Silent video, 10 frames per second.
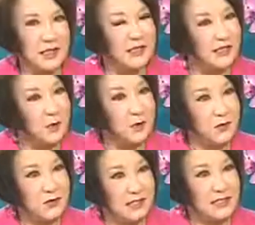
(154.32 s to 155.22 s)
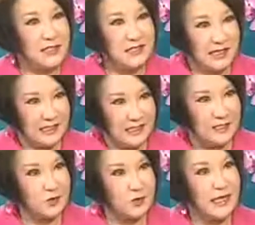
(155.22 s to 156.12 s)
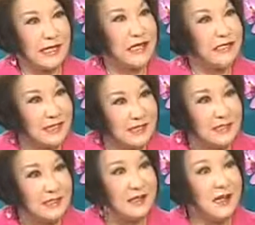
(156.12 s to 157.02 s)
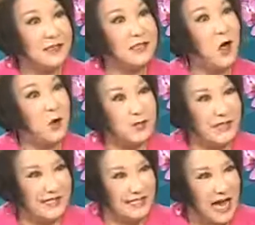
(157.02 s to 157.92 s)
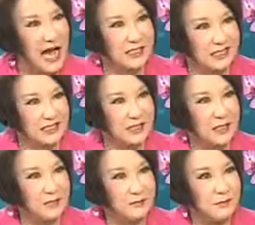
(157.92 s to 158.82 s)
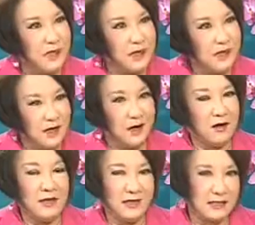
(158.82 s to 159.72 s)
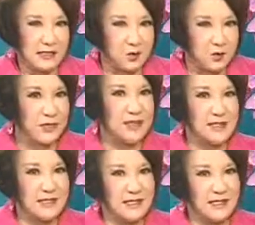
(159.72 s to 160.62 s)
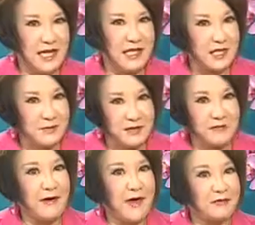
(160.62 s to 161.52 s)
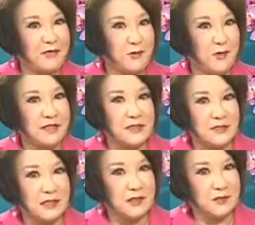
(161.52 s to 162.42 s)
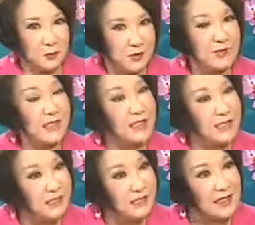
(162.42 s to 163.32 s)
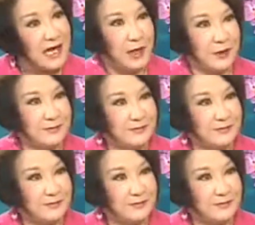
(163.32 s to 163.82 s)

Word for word: 商业楼宇已经显示出来它真正超低的价值了。好，那在最近几年，EB five 的原则有没有任何的更改？